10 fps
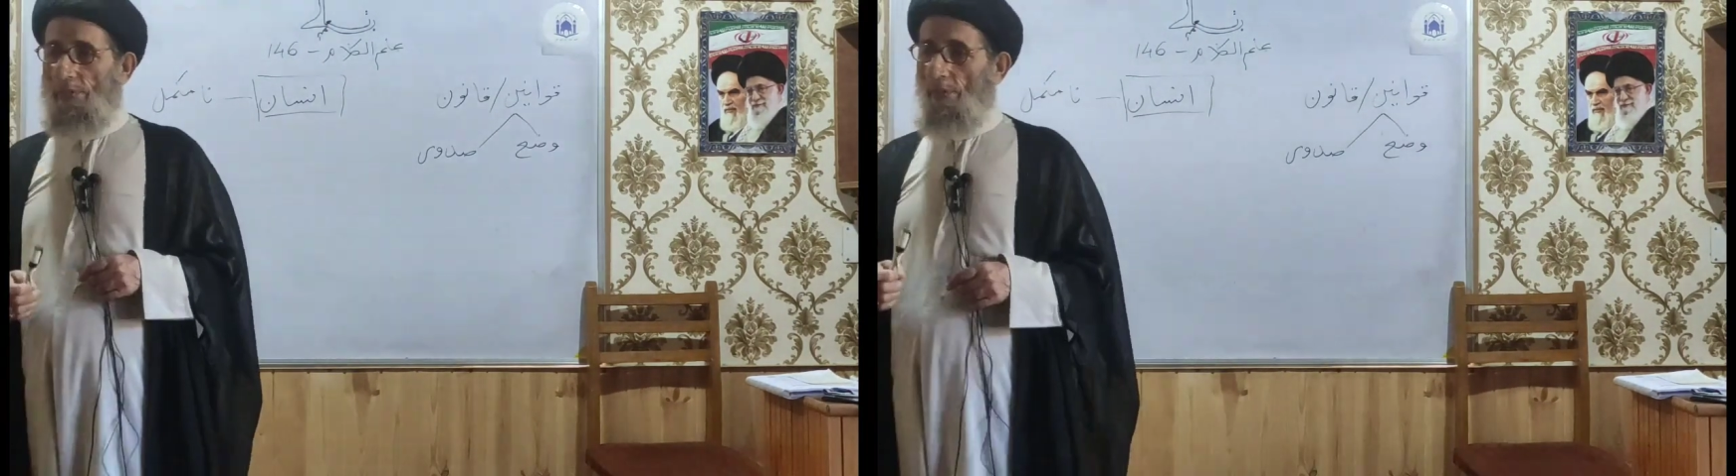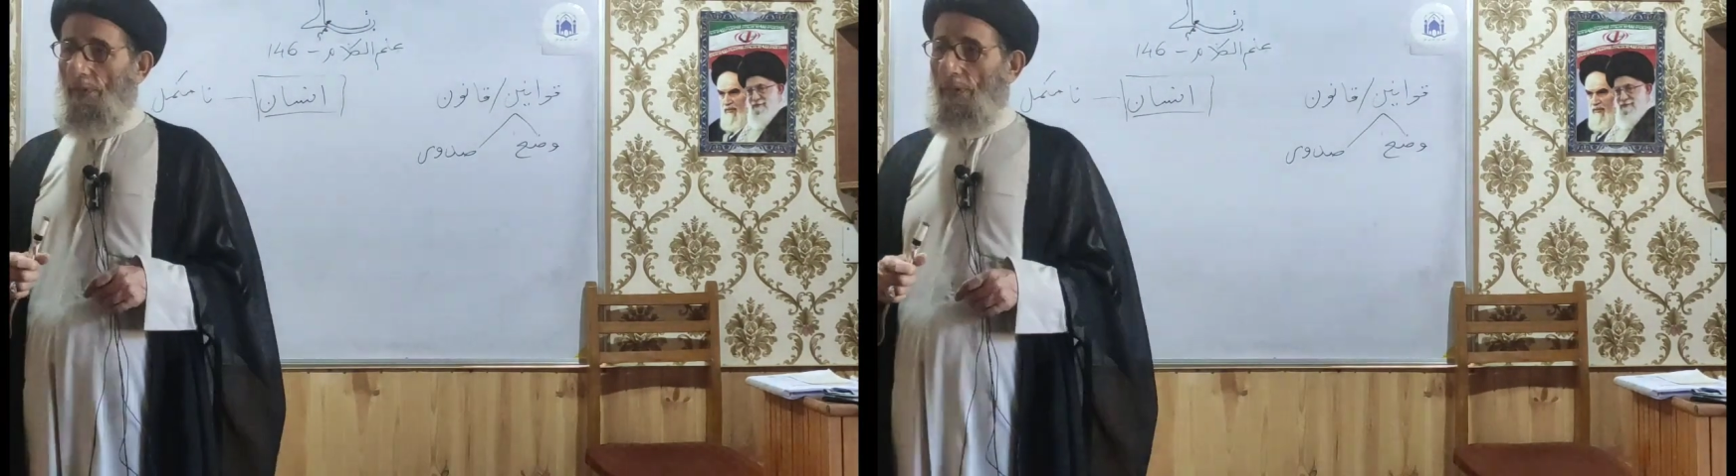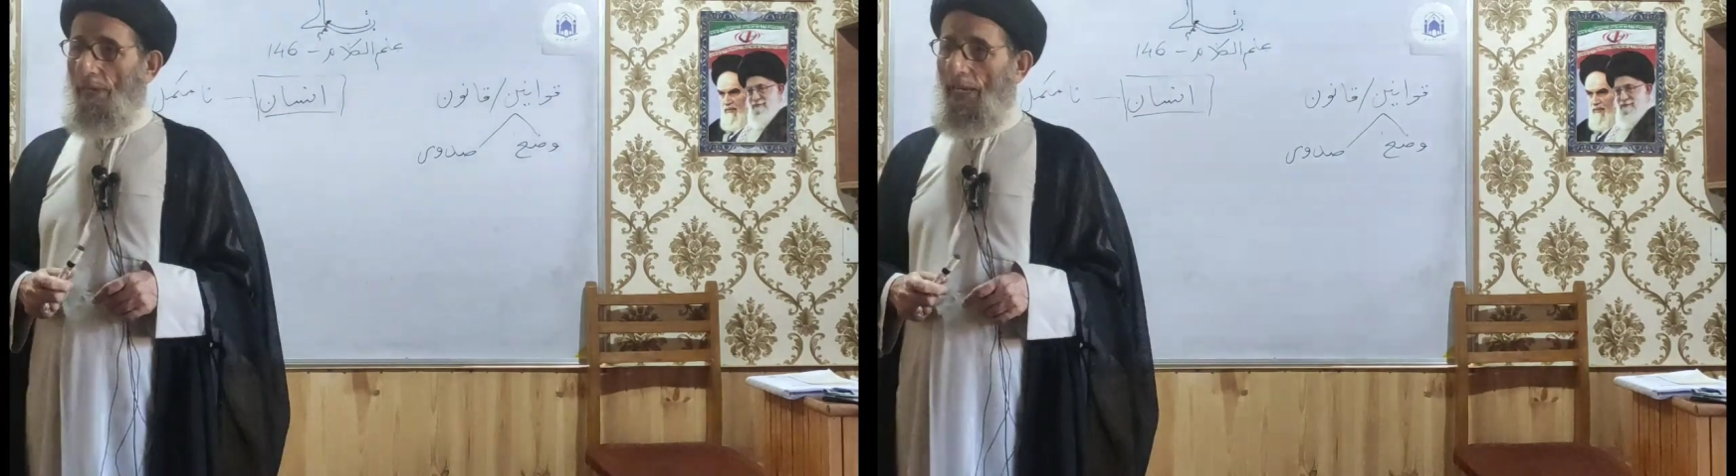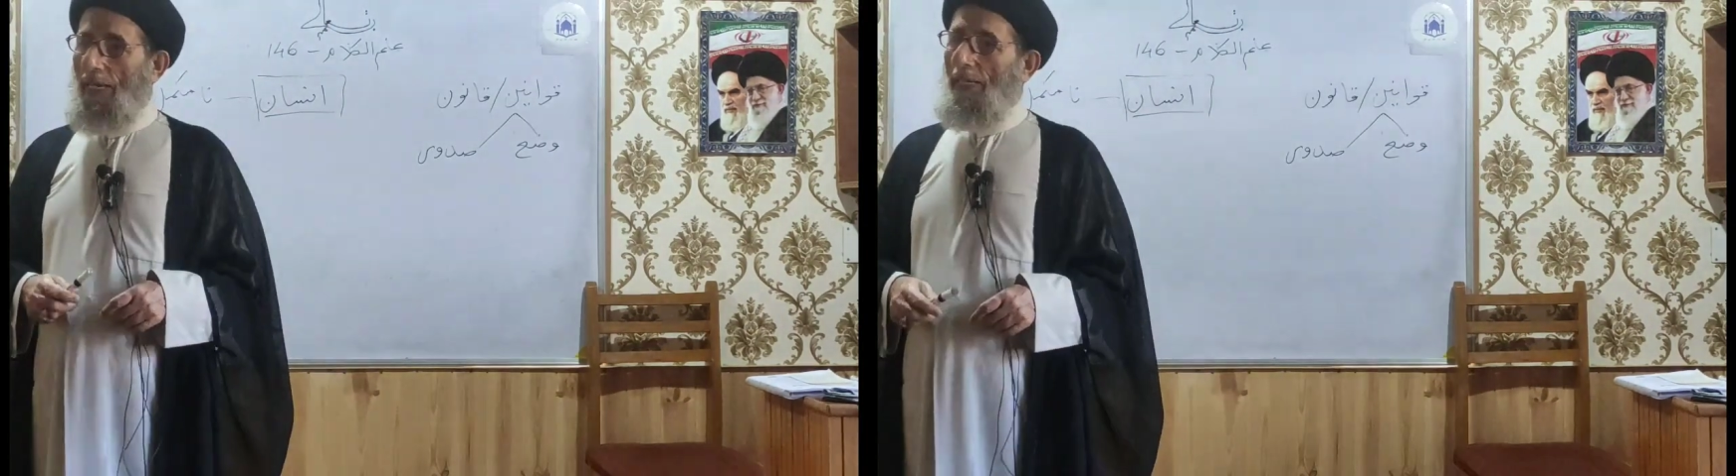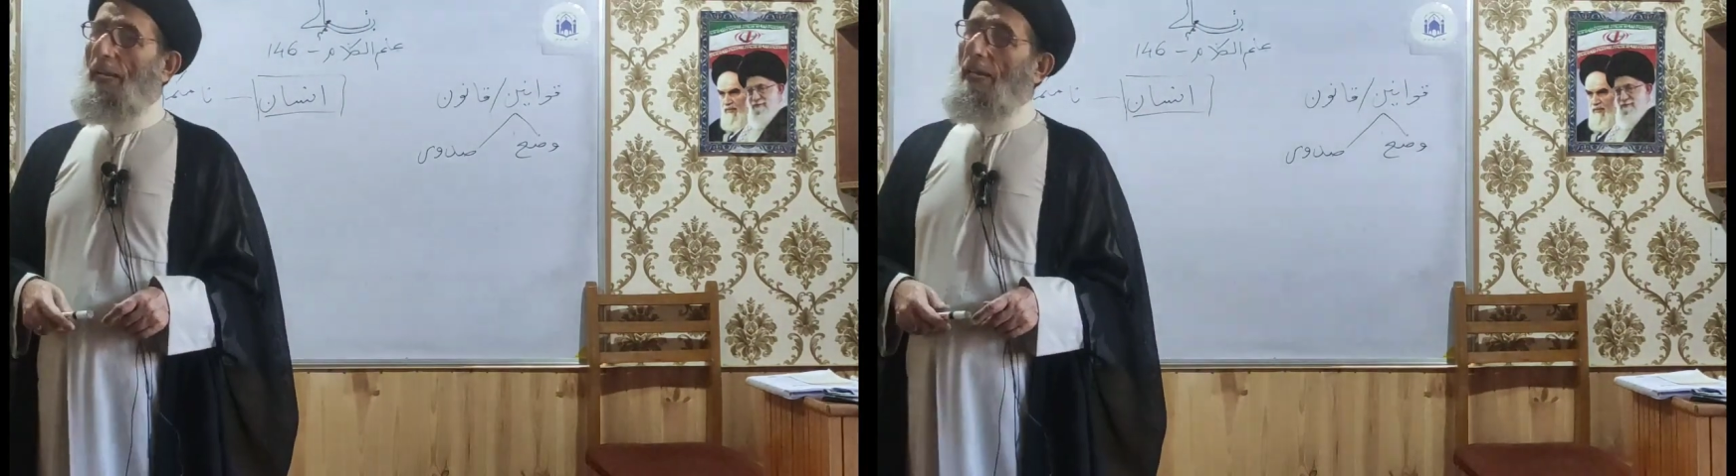से हो गई
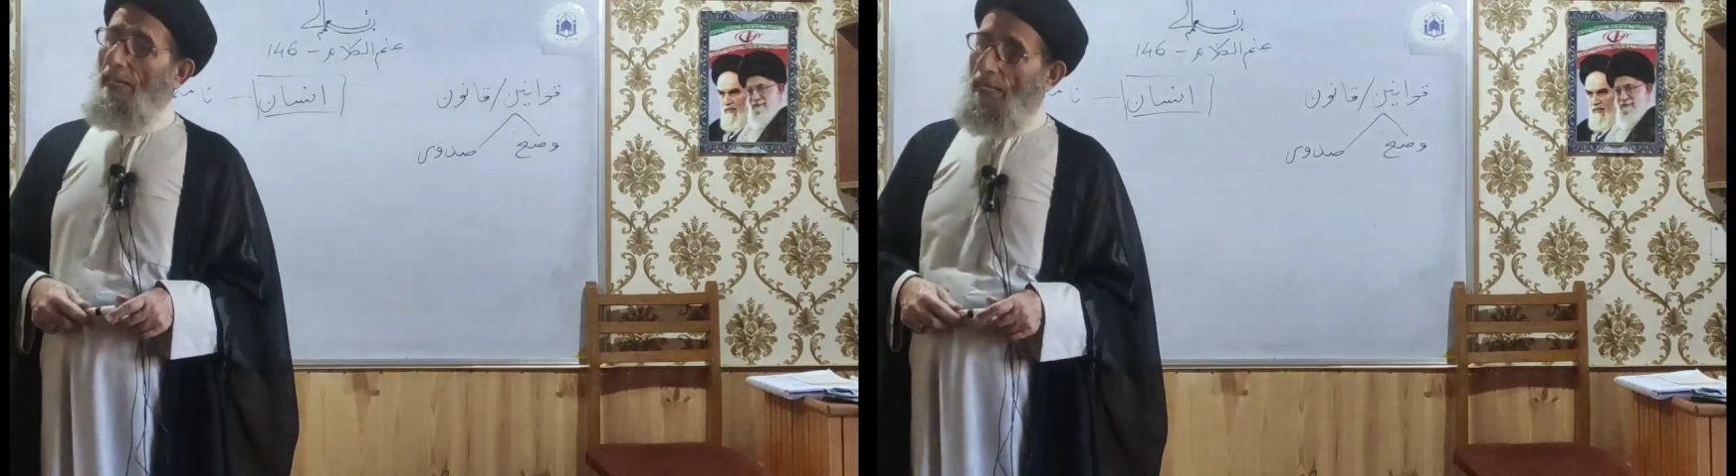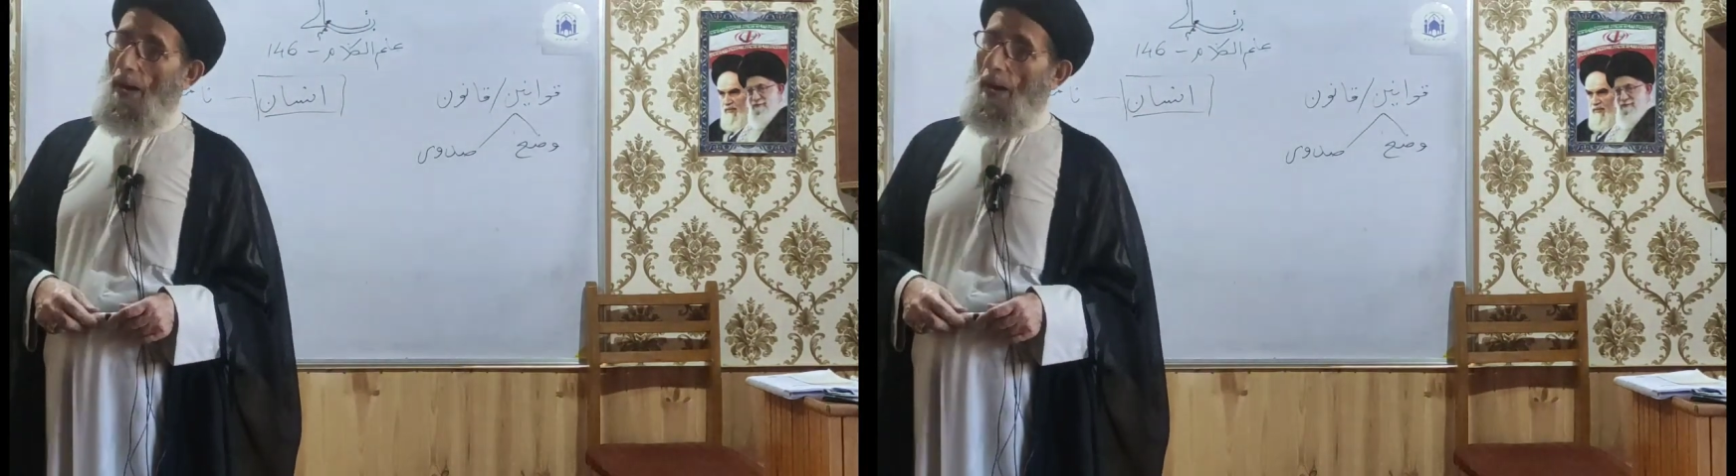नहीं